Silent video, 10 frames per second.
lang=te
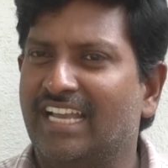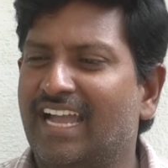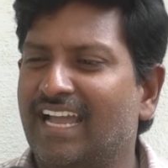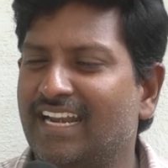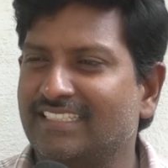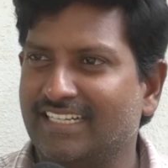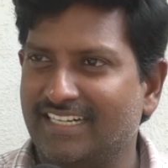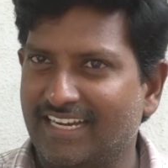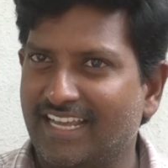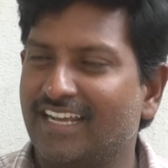చాలా
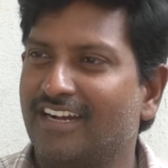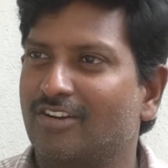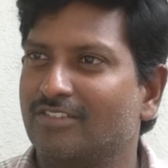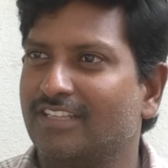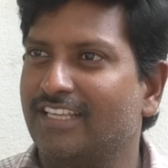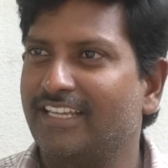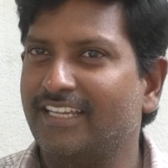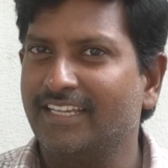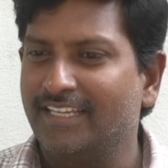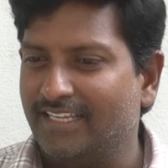చండాలంగా ఉంది
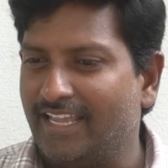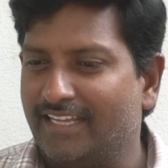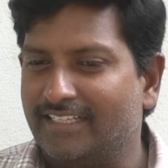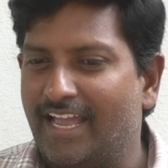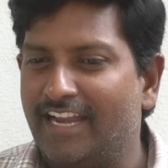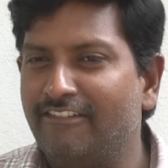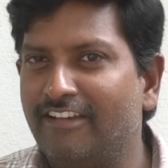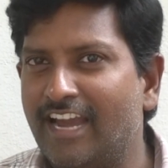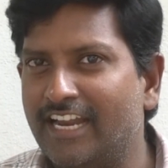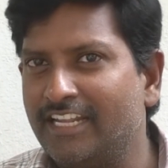అలివి
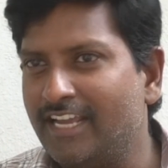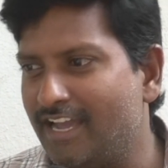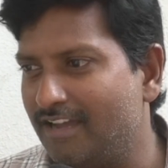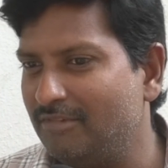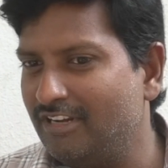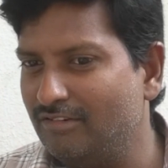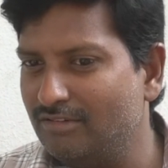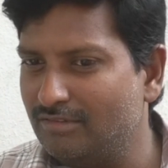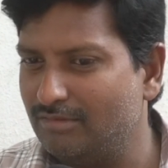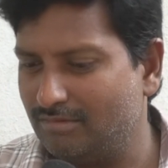కాని హామీలు
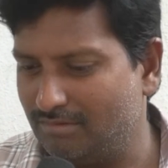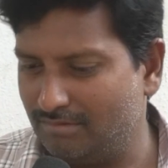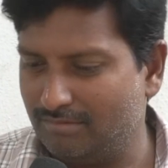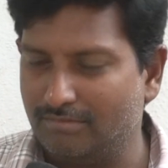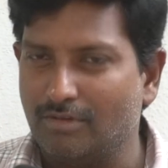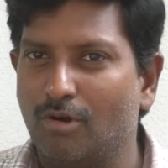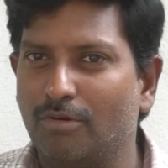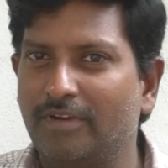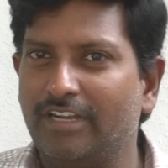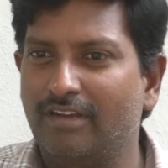
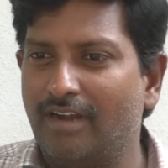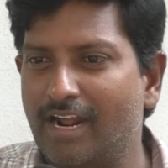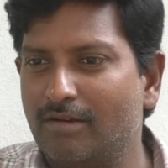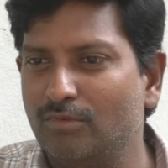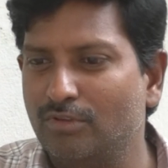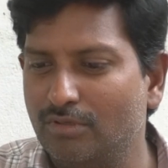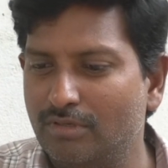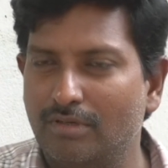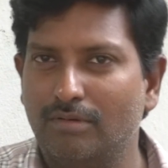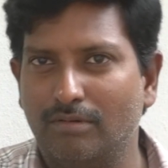గవర్నమెంట్ రాకముందు
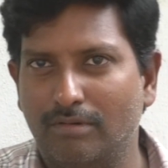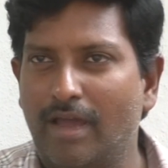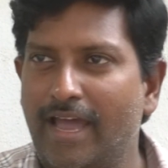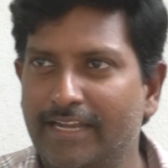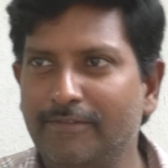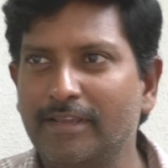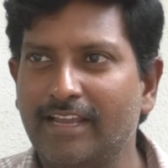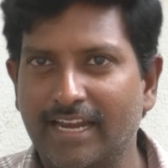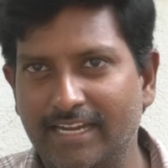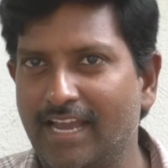అలివి
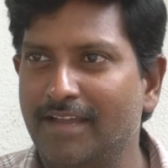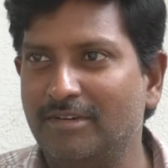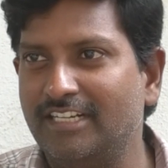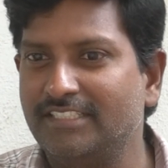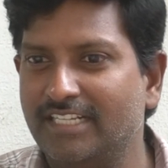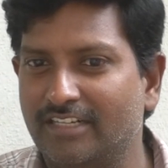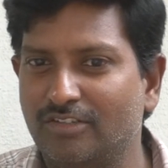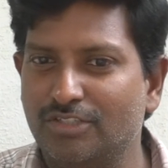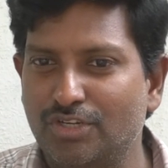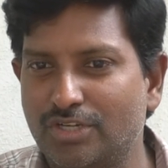కాని హామీలు
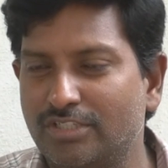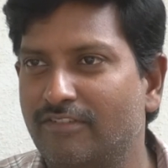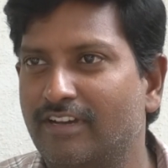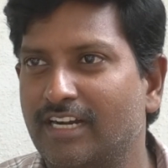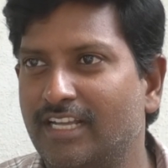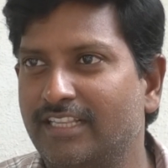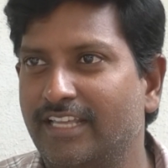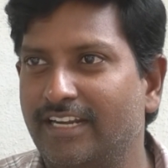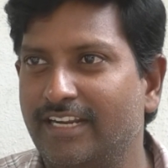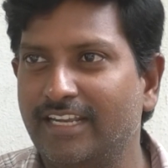ఇచ్చాడు నియోజకవర్గాలు
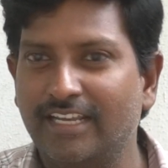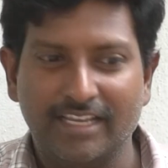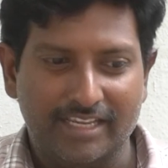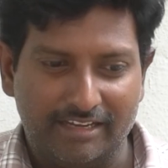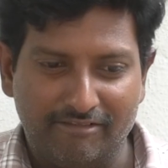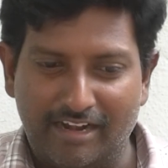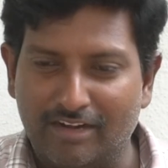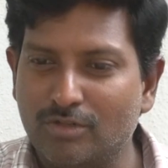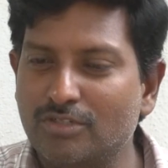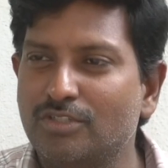తిరిగి ఇవాళ
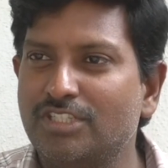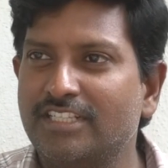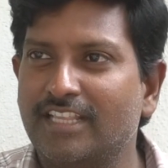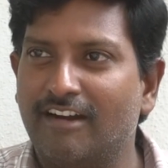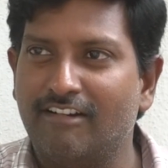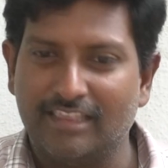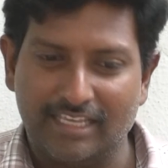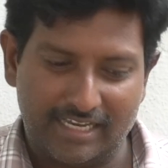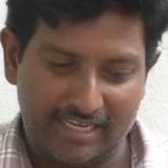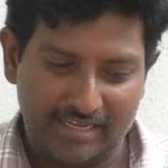రోజున వచ్చిన తర్వాత